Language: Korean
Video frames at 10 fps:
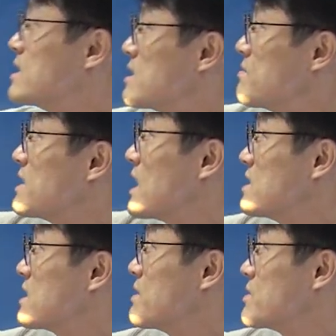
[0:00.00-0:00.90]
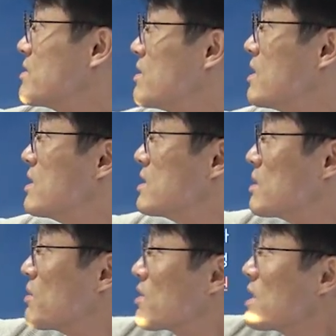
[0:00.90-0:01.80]
침해하지 않다 봤죠
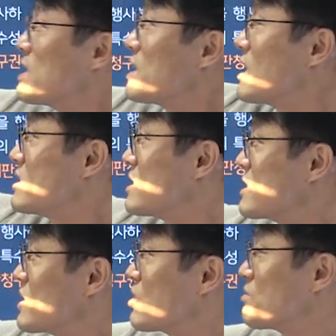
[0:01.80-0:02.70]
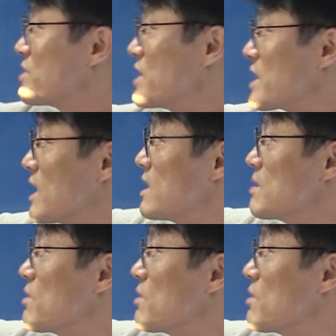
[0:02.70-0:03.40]
예, 법관에 대한 징계 처분이니까